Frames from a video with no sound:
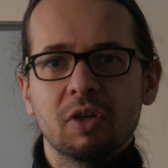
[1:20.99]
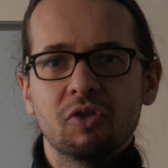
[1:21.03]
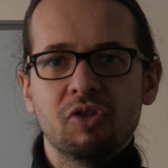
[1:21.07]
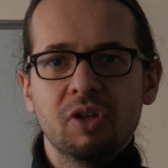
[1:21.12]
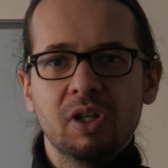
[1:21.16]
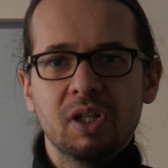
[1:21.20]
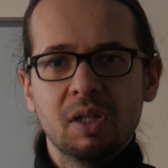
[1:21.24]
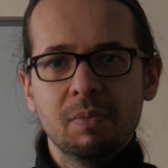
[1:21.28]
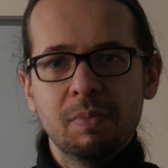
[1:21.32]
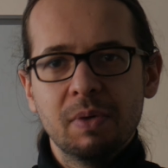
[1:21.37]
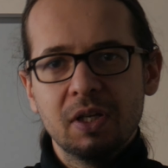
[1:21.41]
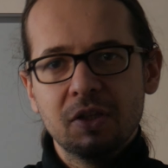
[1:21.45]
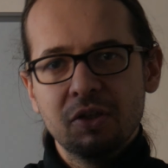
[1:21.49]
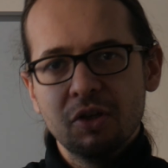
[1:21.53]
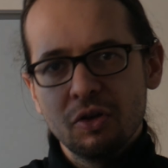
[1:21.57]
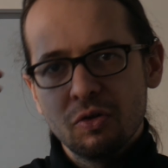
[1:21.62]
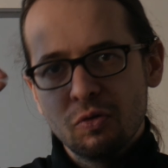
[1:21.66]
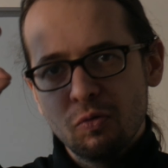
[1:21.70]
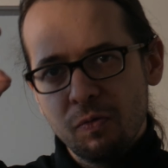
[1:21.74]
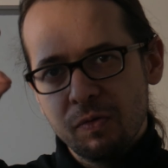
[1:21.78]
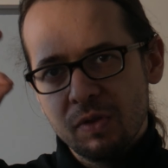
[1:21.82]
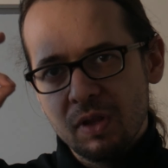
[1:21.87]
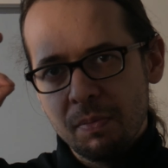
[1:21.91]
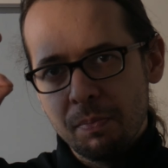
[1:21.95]
Czyli gdyby gdzieś
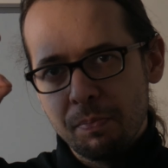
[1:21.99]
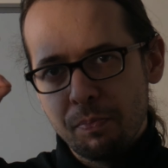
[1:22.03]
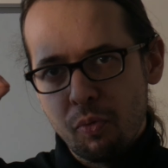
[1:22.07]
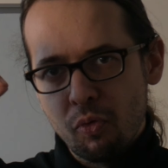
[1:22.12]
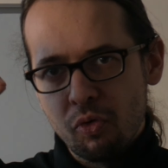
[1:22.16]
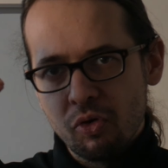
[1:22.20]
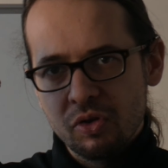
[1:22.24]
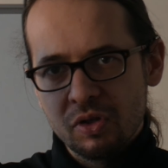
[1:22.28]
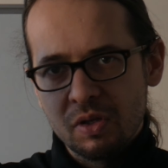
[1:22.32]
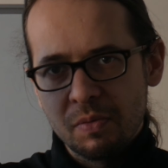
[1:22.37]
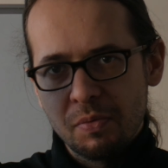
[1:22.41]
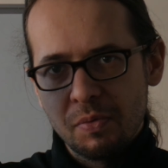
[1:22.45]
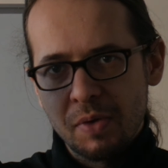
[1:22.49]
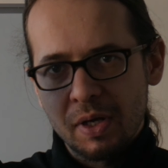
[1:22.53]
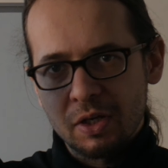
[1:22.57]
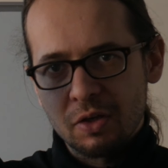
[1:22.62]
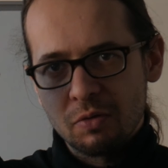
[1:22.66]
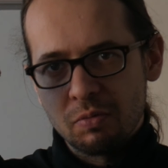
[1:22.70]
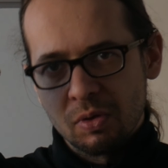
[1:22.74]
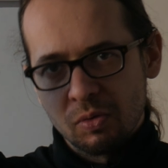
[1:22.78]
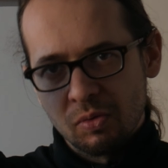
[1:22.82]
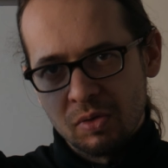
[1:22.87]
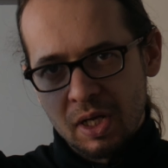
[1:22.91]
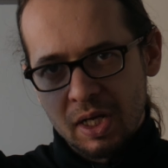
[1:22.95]
tu w tym punkcie był jakiś
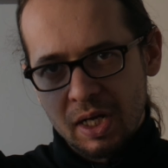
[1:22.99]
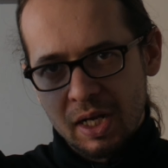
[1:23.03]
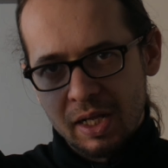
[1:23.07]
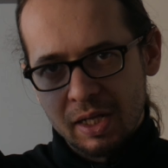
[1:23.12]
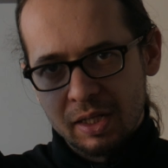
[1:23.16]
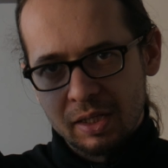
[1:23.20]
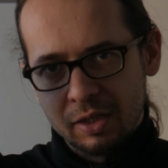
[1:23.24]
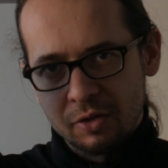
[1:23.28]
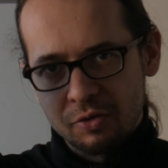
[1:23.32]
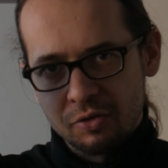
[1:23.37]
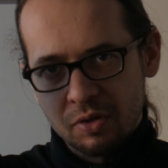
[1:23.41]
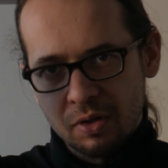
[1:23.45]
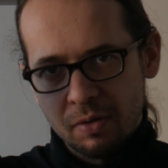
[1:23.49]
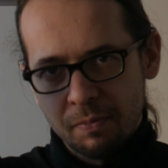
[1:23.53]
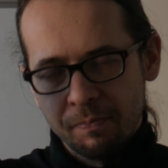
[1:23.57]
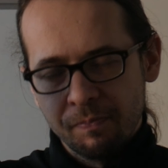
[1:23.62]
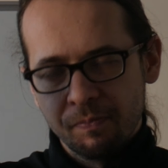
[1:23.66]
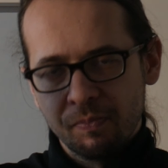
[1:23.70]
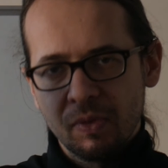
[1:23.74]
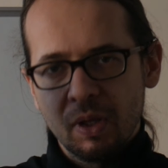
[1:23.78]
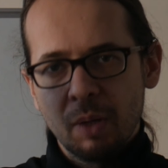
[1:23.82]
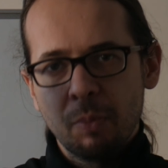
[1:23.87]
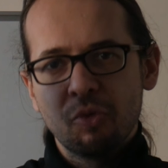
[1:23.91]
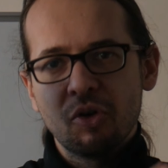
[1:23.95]
ładunek elektryczny
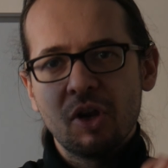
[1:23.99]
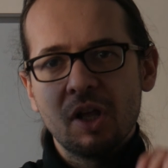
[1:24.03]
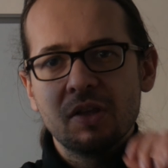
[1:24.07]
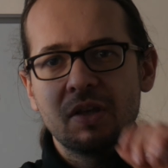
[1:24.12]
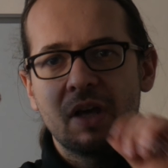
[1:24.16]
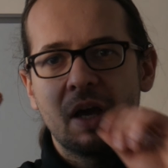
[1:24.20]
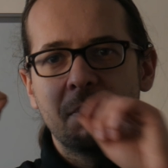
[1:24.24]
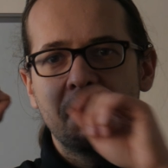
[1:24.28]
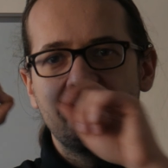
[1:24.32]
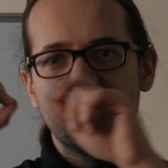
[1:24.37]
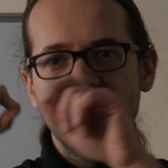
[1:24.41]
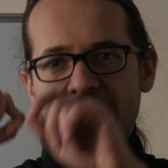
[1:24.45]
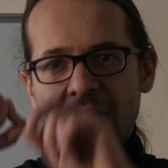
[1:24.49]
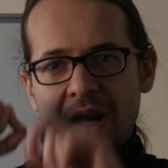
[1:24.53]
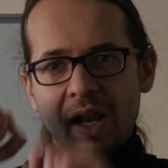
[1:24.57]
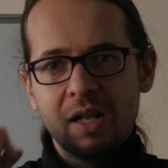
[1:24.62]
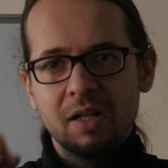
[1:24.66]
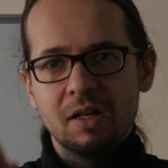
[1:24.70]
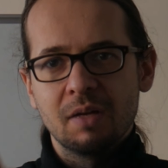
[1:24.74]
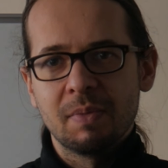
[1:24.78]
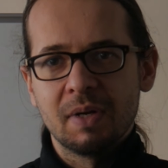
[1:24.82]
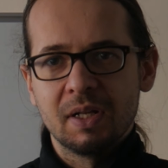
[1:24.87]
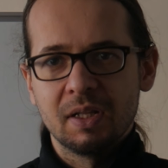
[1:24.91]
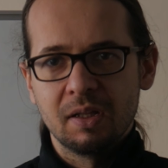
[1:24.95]
i przeleciałaby fala
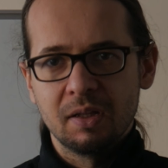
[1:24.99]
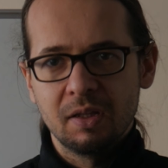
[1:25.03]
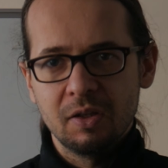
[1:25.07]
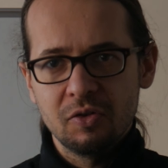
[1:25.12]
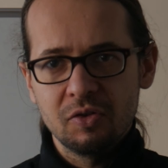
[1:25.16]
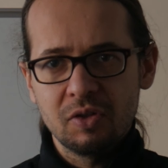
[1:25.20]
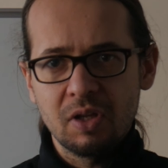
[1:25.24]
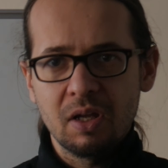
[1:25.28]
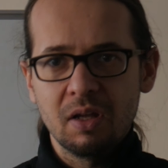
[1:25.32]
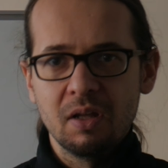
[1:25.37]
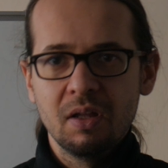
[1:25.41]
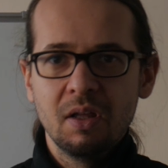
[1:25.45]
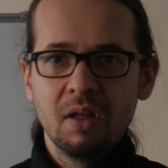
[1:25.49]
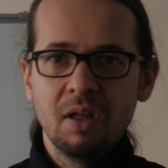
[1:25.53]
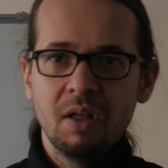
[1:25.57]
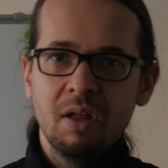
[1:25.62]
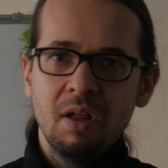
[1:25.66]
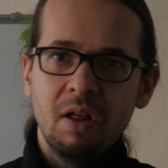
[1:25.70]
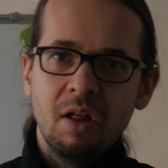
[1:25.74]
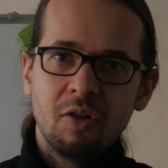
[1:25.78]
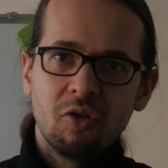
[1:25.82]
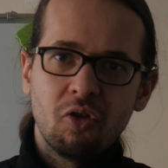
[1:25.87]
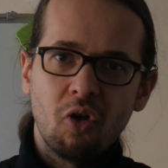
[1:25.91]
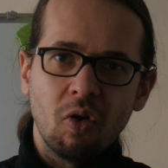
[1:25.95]
elektromagnetyczna,
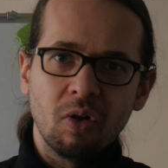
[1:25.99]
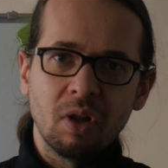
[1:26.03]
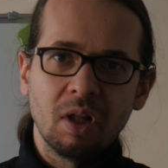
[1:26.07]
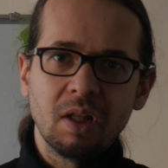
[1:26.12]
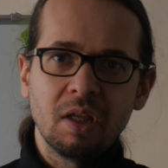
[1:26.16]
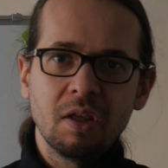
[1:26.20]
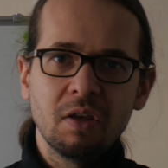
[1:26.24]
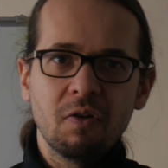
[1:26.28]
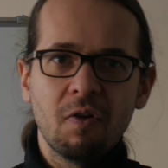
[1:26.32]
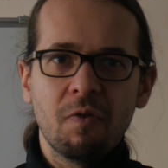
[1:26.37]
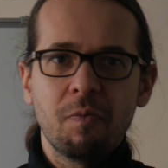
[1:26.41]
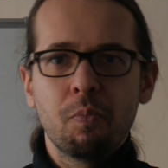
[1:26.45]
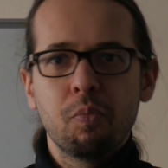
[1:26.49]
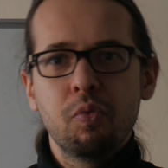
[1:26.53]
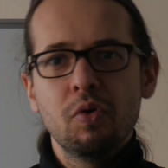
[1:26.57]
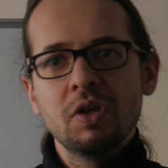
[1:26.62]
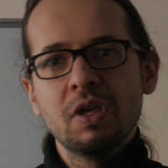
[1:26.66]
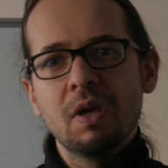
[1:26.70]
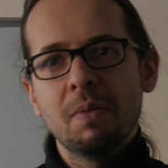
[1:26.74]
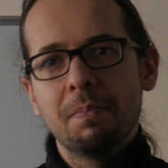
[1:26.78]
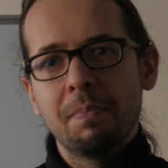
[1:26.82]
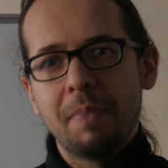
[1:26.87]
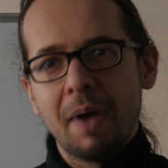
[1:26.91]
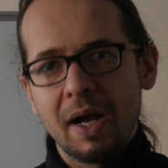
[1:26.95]
to ona na niego
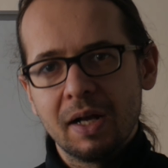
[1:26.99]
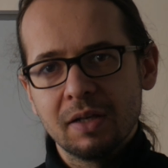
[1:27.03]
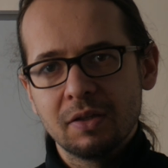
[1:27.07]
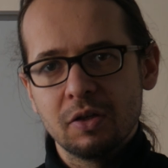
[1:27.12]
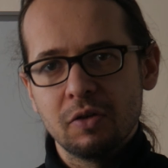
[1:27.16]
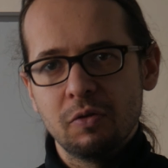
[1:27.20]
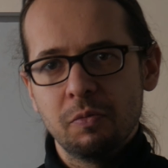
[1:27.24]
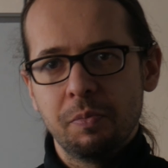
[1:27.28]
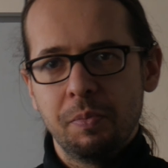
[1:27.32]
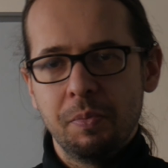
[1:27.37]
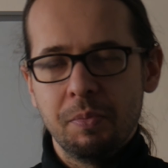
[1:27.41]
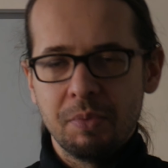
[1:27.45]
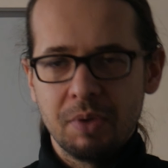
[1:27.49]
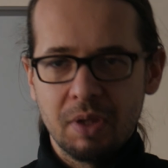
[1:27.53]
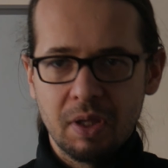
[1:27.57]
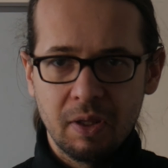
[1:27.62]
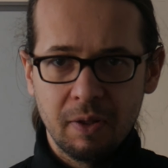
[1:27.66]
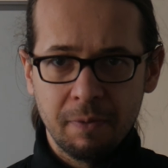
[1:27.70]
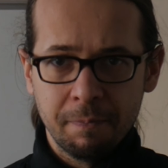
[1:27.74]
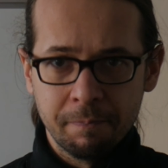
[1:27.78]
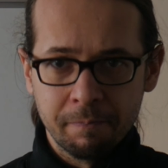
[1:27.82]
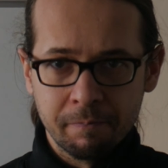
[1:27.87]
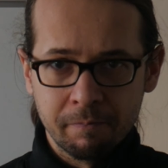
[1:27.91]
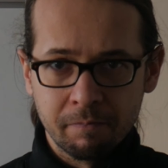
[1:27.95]
wpłynie bardziej lub
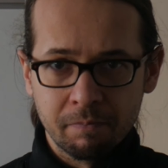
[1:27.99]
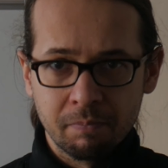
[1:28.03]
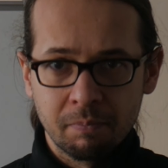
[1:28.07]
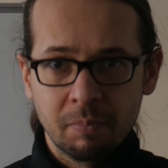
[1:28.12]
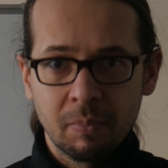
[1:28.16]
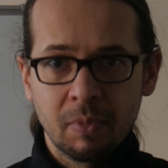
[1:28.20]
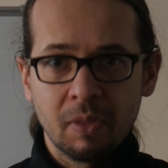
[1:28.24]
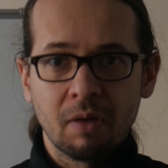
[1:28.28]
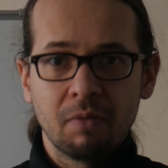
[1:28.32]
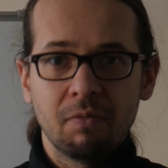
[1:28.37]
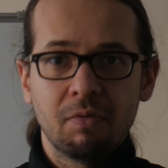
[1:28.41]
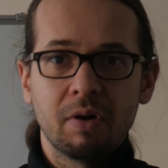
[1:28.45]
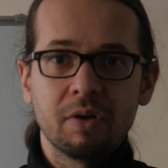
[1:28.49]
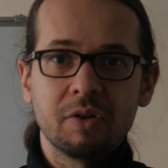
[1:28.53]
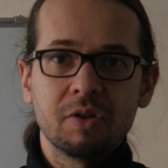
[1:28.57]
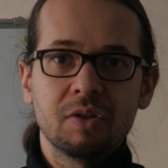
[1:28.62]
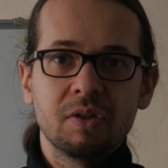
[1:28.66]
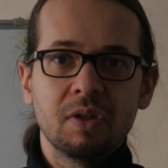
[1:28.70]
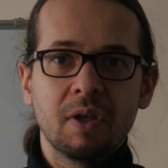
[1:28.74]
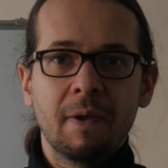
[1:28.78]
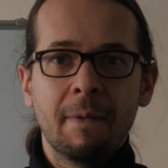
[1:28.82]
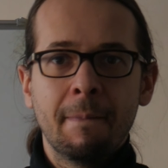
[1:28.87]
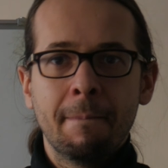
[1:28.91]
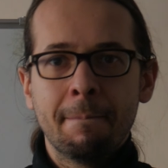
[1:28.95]
mniej
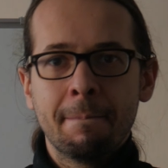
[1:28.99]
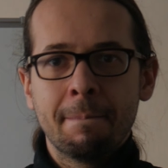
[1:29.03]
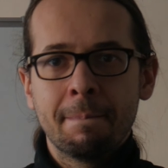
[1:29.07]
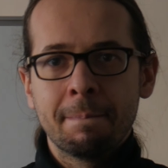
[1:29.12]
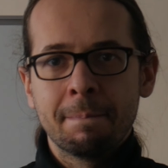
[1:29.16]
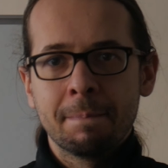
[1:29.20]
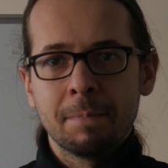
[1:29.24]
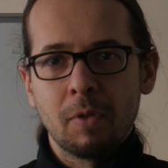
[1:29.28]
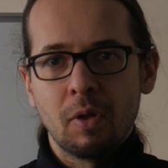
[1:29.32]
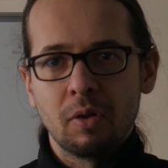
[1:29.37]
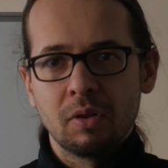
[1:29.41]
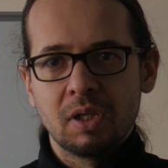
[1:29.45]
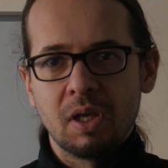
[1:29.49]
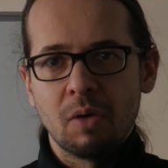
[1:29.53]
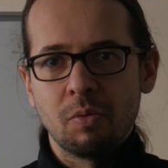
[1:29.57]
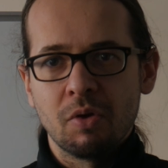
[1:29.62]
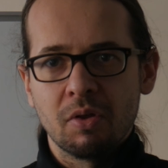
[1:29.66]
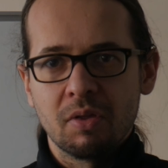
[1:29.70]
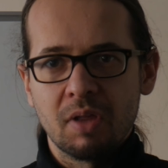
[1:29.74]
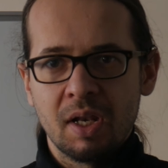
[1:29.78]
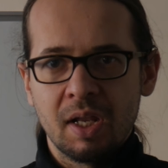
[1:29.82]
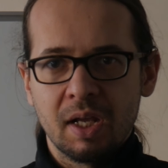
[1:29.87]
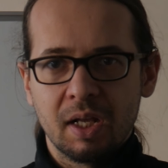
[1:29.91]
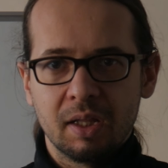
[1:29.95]
właśnie
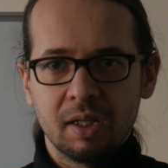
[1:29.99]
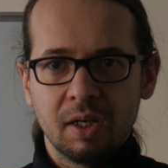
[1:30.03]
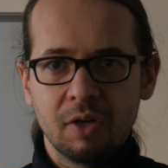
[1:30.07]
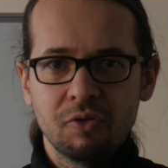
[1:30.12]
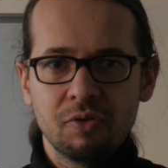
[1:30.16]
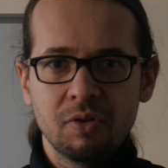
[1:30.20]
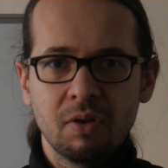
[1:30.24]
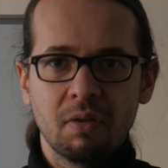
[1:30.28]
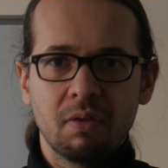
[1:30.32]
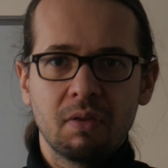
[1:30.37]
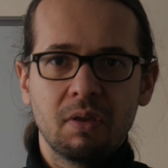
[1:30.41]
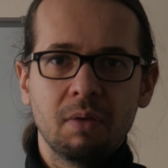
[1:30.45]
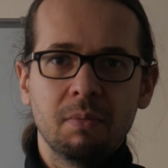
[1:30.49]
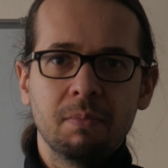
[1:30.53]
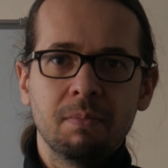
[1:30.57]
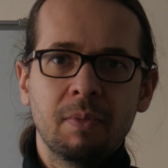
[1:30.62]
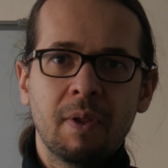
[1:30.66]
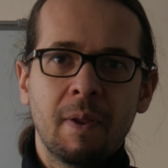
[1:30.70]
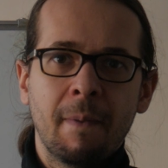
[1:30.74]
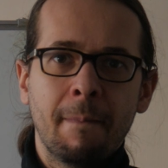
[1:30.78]
oddziałując elektrycznie z nim,